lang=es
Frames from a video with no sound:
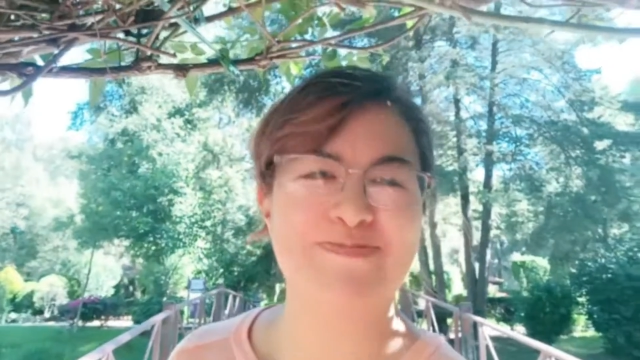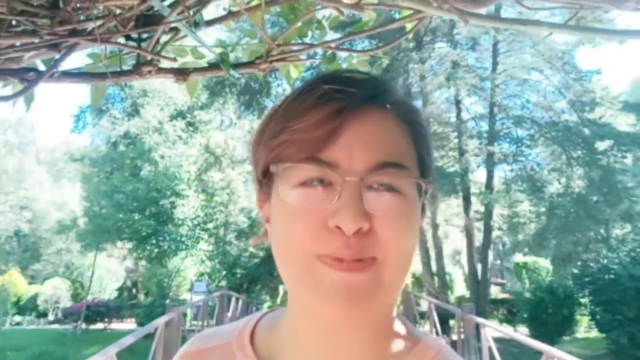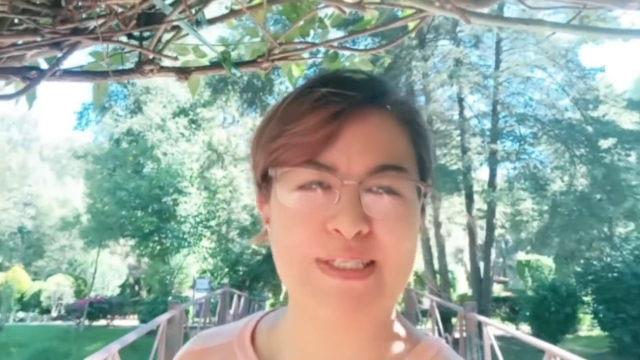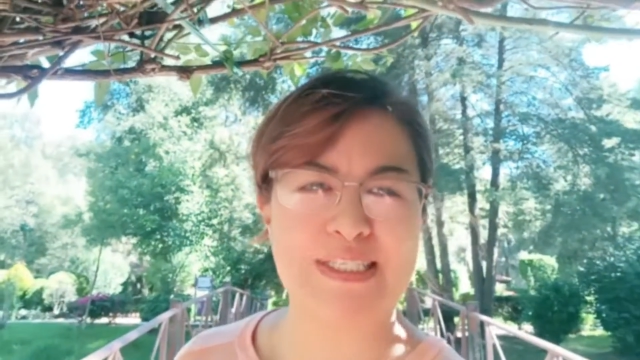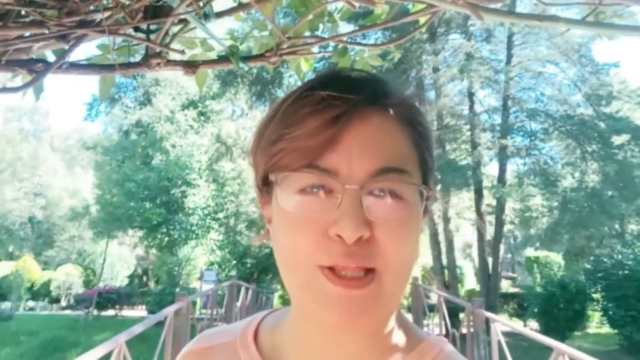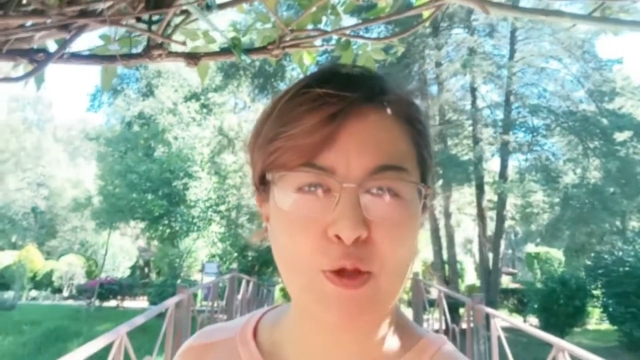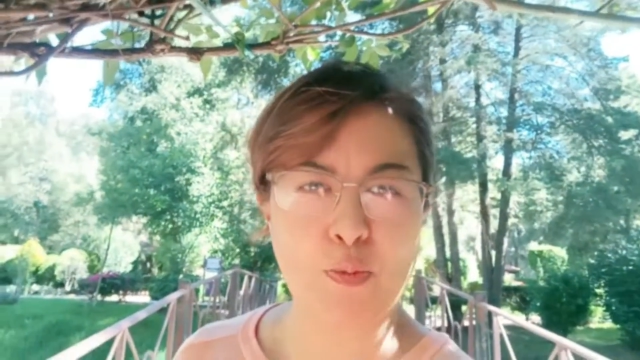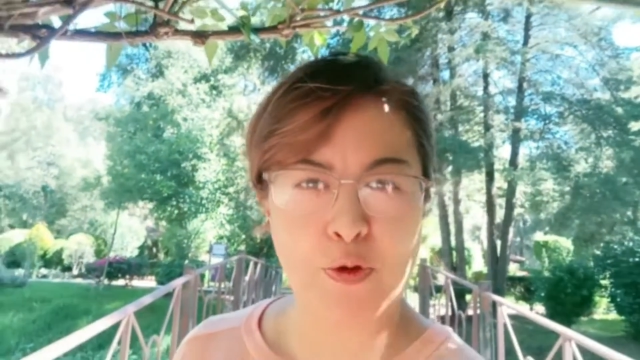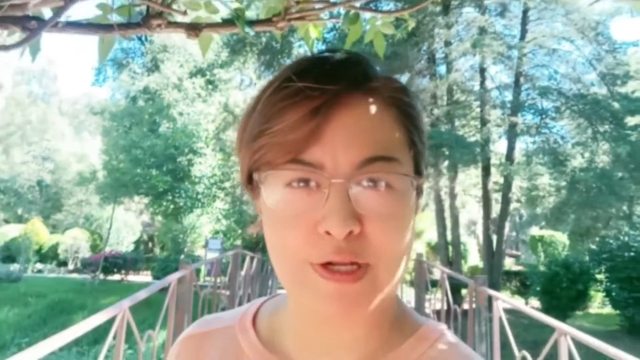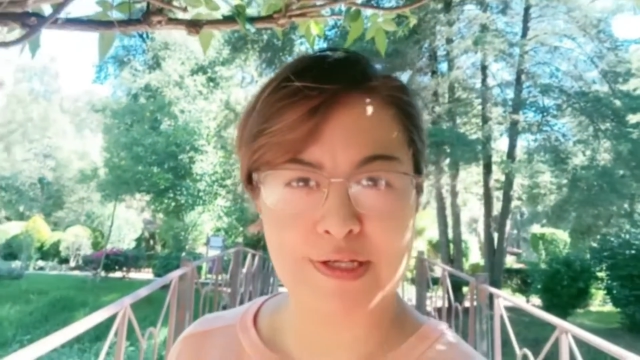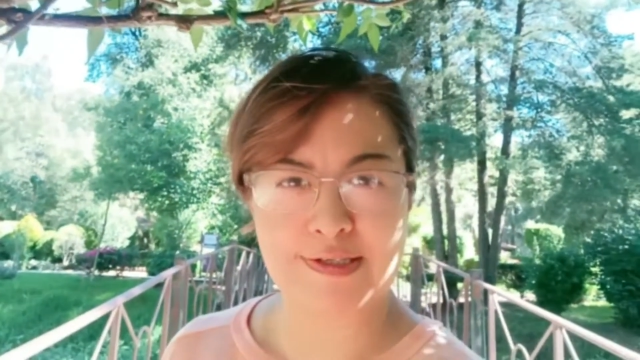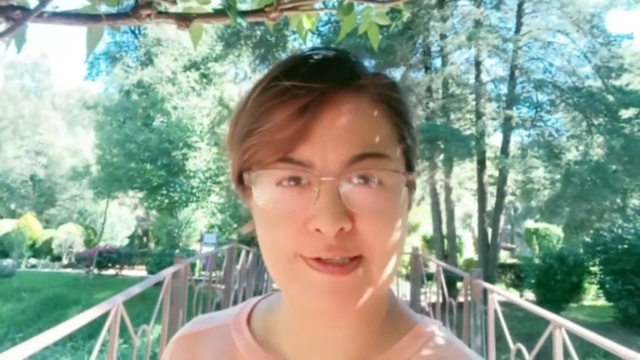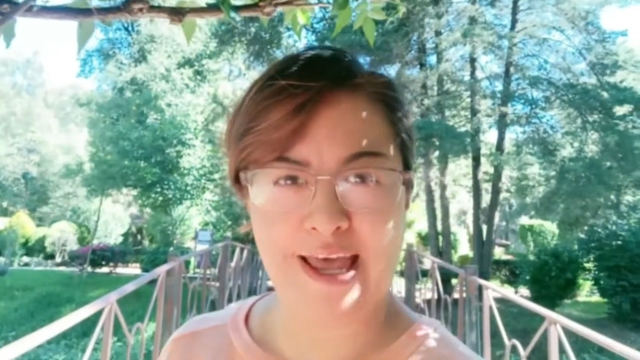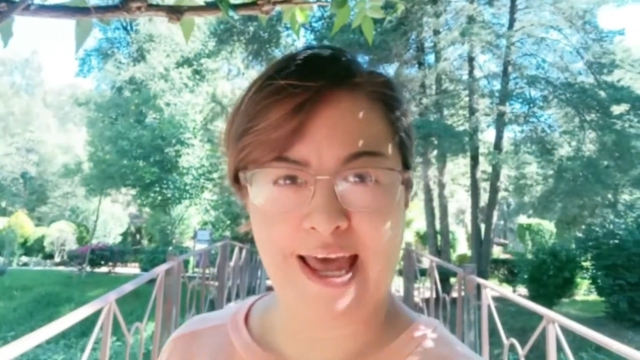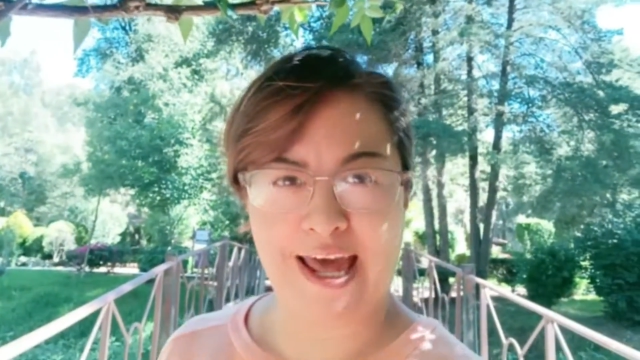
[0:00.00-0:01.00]
pasando por
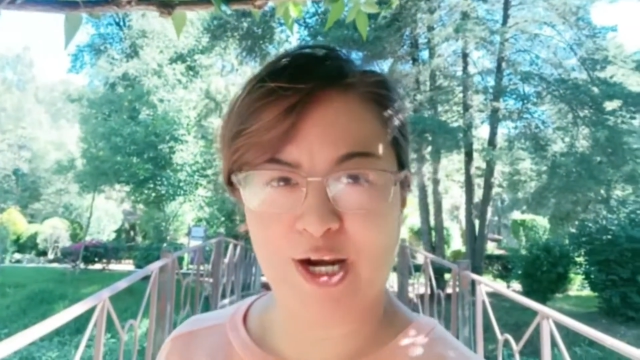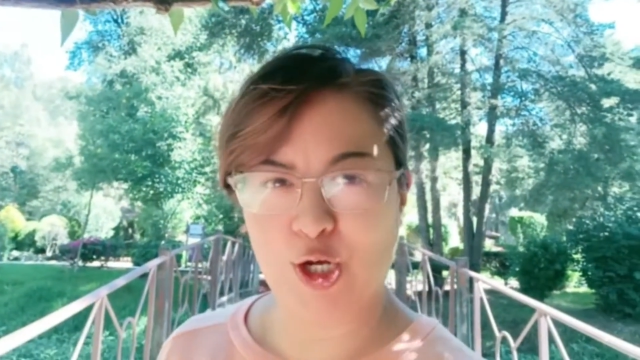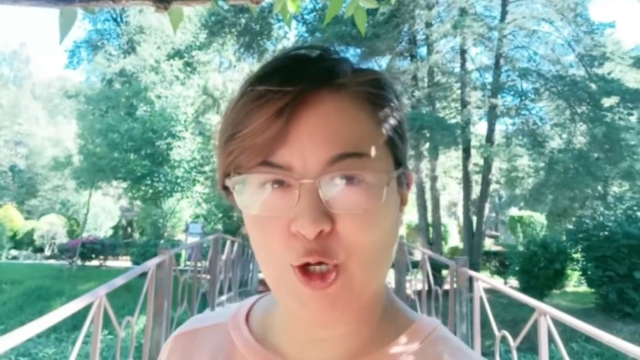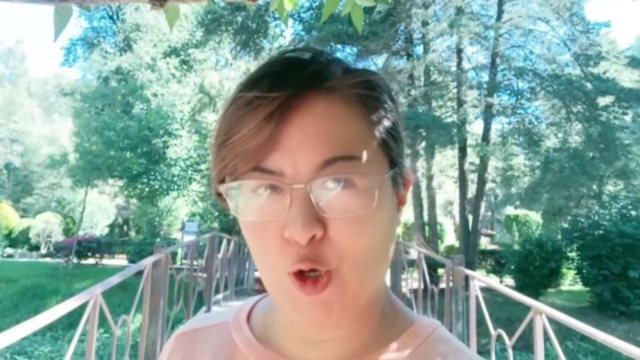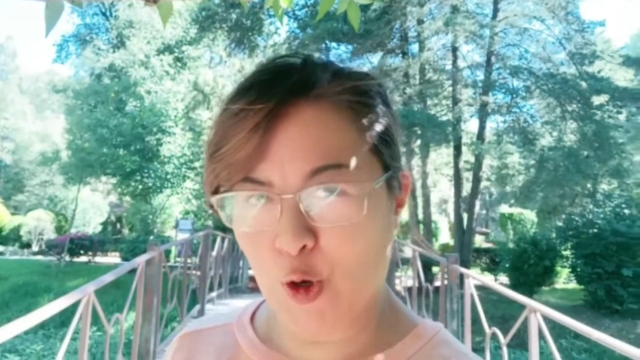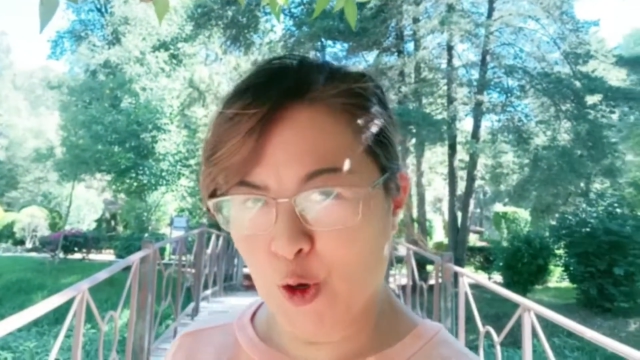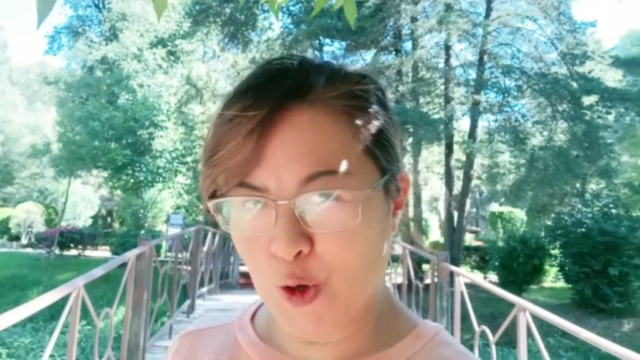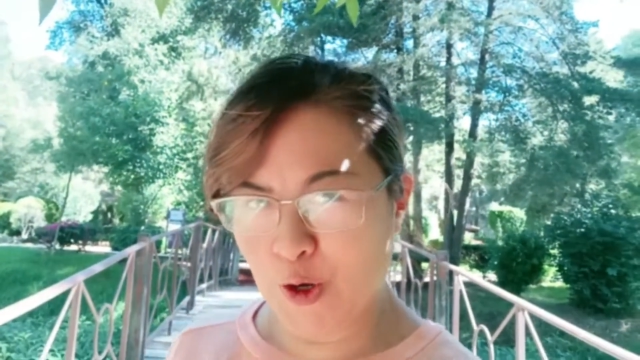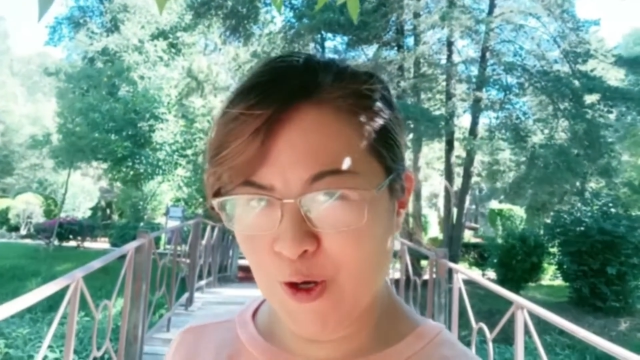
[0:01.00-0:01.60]
este arco.